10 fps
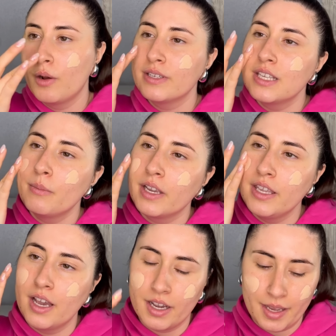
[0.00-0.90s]
base de
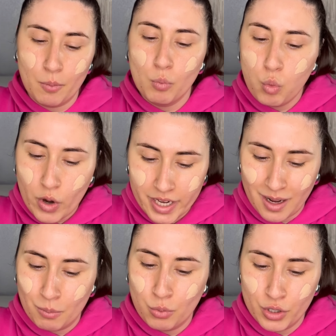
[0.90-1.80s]
maquillaje
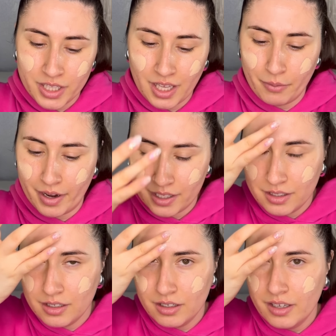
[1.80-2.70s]
buena, bonita y
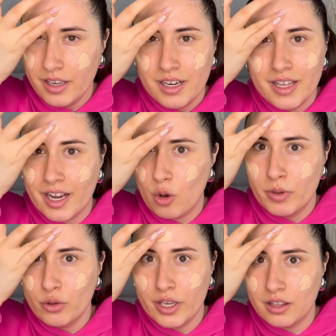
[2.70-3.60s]
barata, les
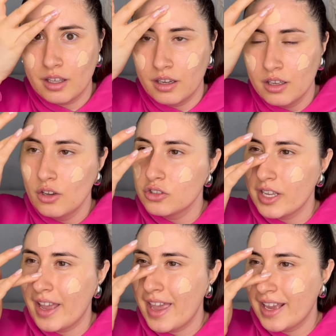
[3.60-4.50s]
recomiendo esta. O
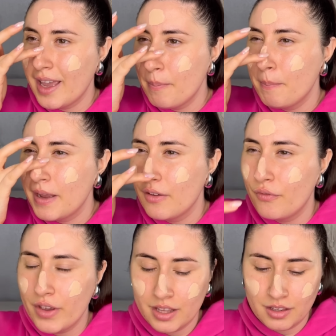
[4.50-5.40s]
sea, es que es
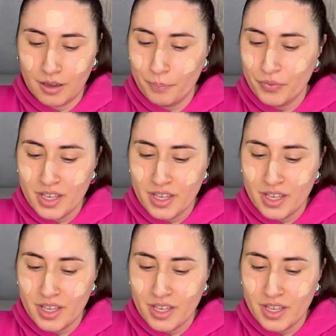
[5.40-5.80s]
perfecta.